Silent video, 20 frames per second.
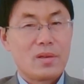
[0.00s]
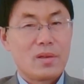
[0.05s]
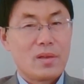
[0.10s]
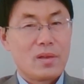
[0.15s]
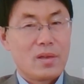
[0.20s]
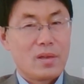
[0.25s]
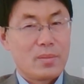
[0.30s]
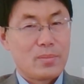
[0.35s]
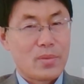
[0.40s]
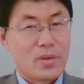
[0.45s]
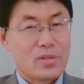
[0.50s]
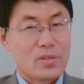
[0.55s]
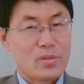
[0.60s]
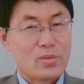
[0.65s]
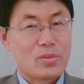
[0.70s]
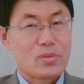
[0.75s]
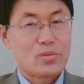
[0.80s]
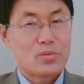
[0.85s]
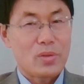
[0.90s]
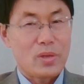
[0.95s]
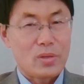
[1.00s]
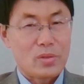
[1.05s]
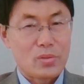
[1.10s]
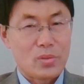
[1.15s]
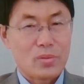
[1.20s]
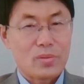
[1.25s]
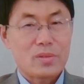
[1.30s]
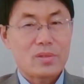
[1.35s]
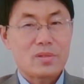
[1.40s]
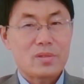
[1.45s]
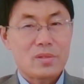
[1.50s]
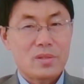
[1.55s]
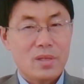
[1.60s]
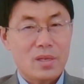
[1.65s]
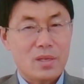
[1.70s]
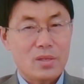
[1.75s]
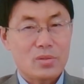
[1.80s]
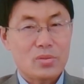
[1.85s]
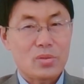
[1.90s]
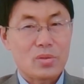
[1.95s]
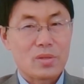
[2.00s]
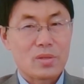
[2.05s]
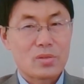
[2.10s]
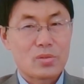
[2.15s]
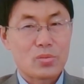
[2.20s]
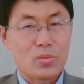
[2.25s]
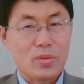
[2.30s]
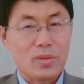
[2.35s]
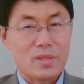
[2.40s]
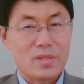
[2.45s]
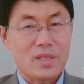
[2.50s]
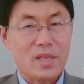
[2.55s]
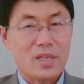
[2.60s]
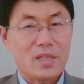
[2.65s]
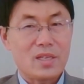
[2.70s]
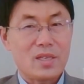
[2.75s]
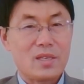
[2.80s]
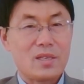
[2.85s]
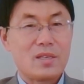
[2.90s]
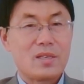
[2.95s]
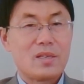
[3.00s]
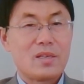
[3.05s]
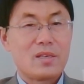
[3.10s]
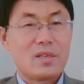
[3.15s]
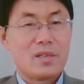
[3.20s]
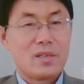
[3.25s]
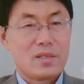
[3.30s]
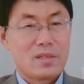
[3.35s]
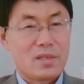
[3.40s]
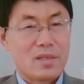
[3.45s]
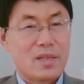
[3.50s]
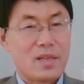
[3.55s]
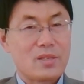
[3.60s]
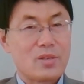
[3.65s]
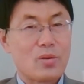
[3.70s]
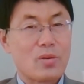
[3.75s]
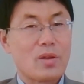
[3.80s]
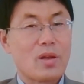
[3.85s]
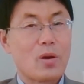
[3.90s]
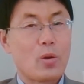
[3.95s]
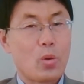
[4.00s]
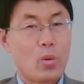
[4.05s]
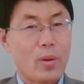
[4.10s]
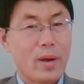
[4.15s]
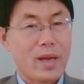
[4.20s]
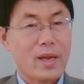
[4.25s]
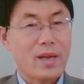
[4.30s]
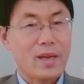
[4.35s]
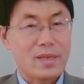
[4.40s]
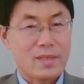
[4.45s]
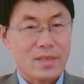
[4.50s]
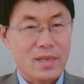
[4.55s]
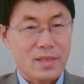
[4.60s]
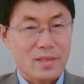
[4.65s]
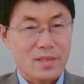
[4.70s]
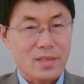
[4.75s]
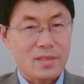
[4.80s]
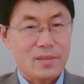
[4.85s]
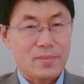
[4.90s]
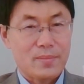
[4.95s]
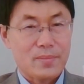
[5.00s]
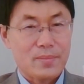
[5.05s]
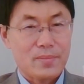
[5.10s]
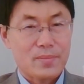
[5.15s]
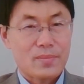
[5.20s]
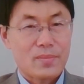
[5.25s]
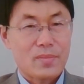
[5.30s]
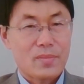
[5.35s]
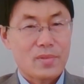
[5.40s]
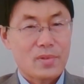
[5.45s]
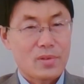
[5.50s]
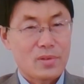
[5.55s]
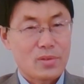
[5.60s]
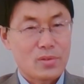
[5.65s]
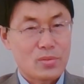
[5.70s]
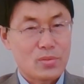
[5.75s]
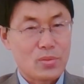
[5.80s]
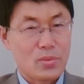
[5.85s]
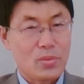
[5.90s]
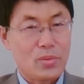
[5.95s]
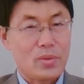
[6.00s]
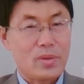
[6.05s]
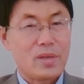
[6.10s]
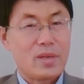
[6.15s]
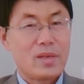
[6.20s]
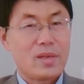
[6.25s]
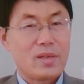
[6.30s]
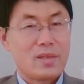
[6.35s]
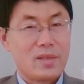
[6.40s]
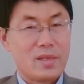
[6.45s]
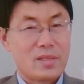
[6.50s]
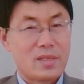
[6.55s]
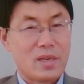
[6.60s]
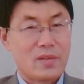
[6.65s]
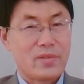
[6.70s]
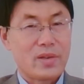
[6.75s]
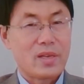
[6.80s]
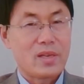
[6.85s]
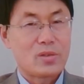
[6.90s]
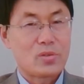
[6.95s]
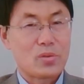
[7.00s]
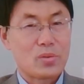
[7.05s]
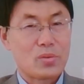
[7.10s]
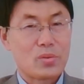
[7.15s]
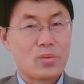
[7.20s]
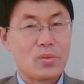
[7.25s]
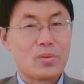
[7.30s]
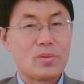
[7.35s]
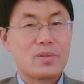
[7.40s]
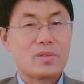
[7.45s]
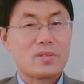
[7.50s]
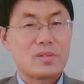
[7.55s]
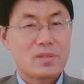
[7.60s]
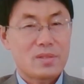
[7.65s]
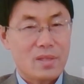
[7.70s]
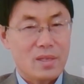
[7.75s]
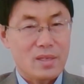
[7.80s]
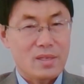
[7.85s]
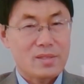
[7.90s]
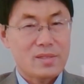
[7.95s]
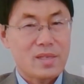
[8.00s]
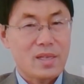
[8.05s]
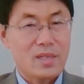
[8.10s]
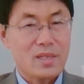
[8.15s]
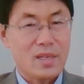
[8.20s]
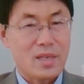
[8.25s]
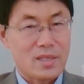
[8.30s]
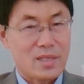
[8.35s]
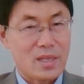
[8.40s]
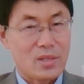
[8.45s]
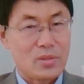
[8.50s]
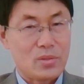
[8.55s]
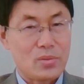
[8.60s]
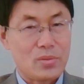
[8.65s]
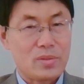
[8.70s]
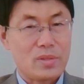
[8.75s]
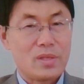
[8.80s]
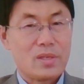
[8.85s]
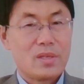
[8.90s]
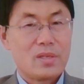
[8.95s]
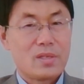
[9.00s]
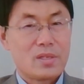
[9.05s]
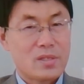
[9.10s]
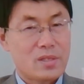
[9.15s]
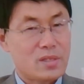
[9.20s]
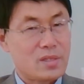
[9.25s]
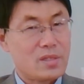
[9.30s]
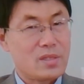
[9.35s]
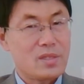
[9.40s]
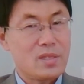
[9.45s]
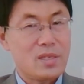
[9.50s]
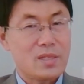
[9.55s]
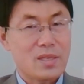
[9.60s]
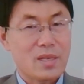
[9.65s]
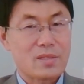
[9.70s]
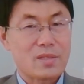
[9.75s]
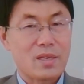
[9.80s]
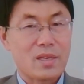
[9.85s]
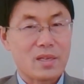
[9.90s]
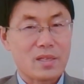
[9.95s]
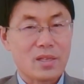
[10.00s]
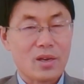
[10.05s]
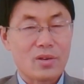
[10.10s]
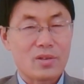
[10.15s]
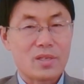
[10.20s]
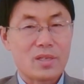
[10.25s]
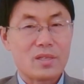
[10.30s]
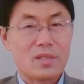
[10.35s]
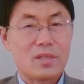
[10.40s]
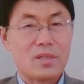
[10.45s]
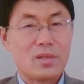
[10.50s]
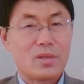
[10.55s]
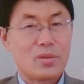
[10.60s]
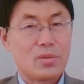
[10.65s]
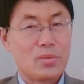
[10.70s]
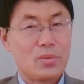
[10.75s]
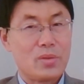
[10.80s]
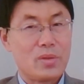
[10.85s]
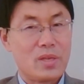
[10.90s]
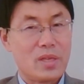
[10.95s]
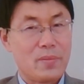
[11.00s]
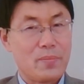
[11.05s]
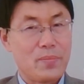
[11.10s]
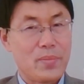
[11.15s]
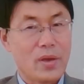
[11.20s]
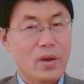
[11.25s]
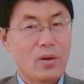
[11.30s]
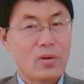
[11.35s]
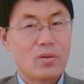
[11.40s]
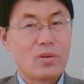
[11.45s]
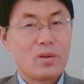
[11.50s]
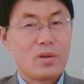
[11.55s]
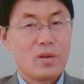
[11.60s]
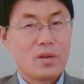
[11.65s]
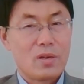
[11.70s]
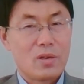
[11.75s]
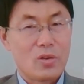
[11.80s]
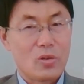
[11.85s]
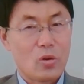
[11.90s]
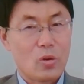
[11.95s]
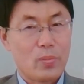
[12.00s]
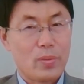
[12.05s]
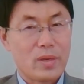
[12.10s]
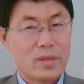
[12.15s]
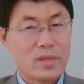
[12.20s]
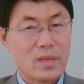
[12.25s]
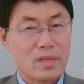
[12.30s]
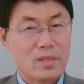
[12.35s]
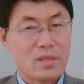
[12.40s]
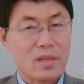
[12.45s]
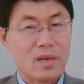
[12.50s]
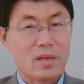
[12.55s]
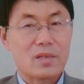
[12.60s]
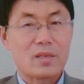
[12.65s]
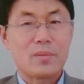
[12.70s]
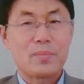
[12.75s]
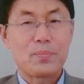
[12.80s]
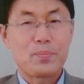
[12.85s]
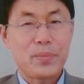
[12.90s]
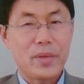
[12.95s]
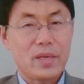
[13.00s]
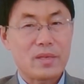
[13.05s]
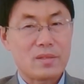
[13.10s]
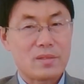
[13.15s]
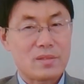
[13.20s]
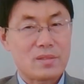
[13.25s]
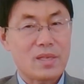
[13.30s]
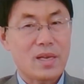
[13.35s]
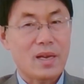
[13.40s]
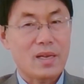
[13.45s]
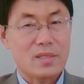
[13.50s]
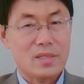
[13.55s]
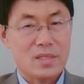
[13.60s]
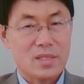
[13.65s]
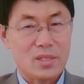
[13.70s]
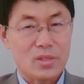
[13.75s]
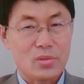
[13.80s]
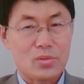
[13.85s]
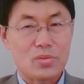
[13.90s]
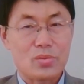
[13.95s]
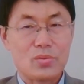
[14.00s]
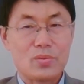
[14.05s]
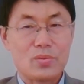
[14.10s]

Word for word: 毛泽东最终听取了粟裕的建议，这才有了淮海战役。粟裕也成为了中共第三野战军实际上的领导人，与林彪、刘伯承等并驾齐驱。